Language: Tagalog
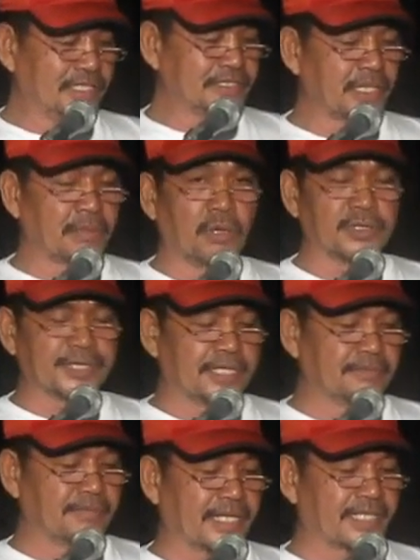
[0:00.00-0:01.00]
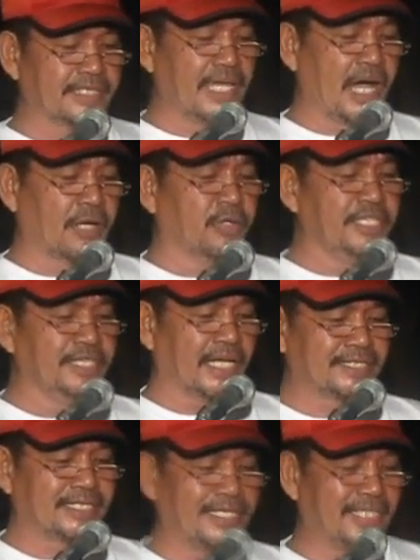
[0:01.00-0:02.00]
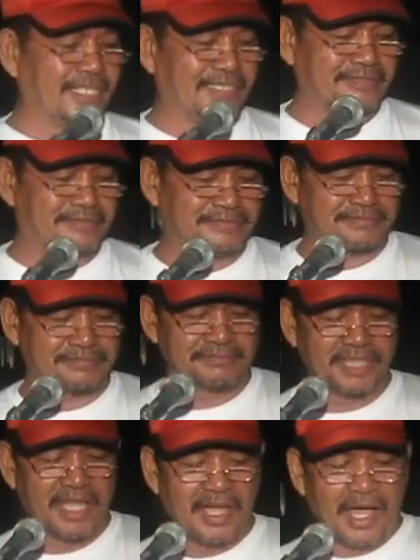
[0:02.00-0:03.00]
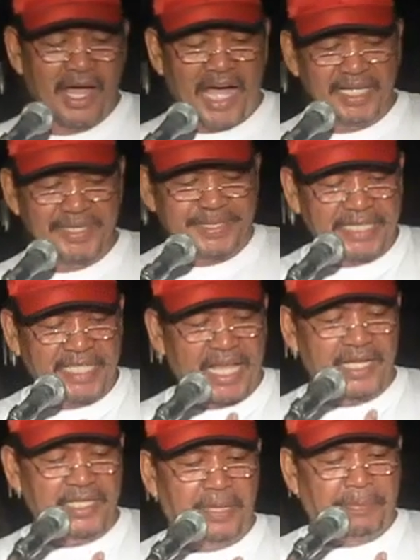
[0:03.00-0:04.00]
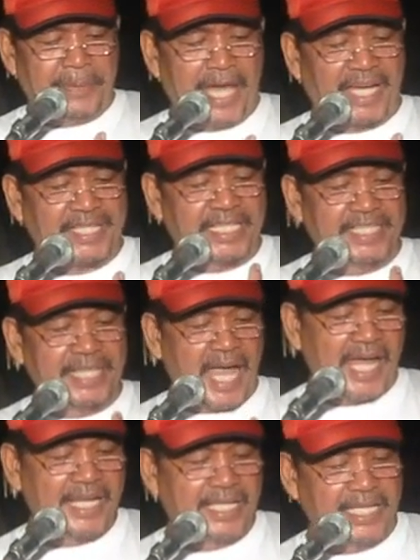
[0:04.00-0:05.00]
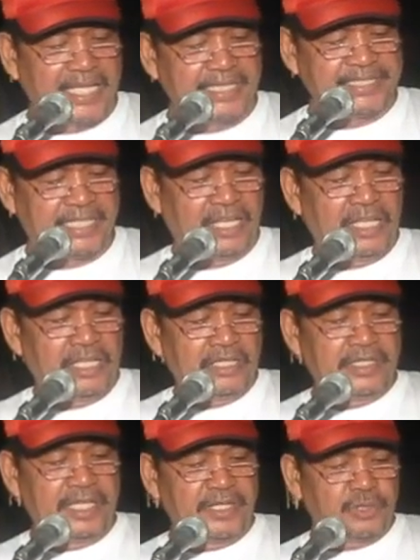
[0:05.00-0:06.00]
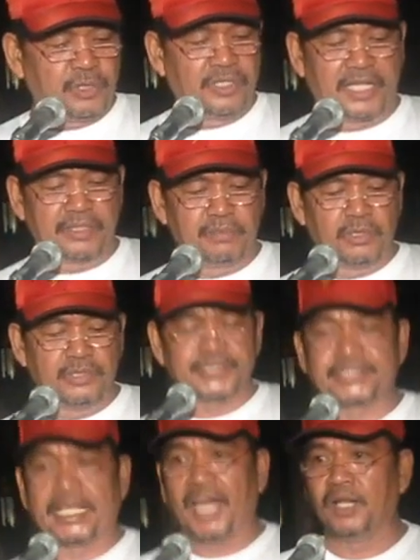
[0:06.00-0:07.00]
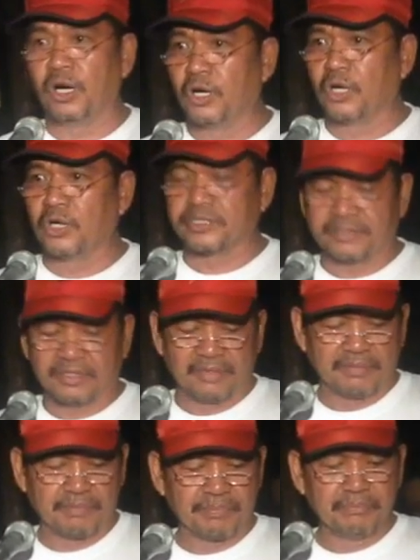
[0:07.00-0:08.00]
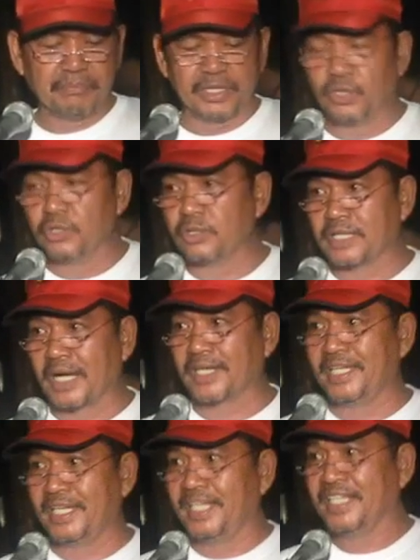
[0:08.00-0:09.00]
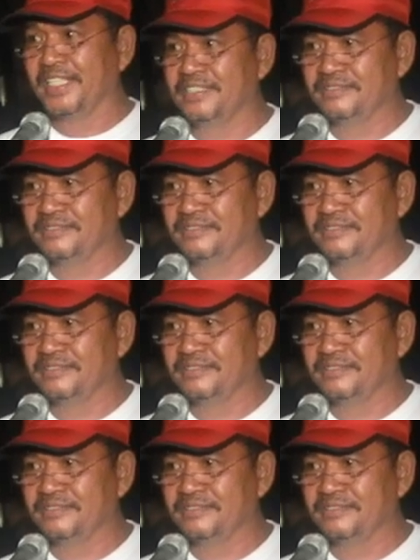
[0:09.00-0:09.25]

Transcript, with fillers: Sa boting marangya ako'y nakasilid. Ang tingan ng ngipi aking inaalis, Di tulad mong salot, manunog ang hilig.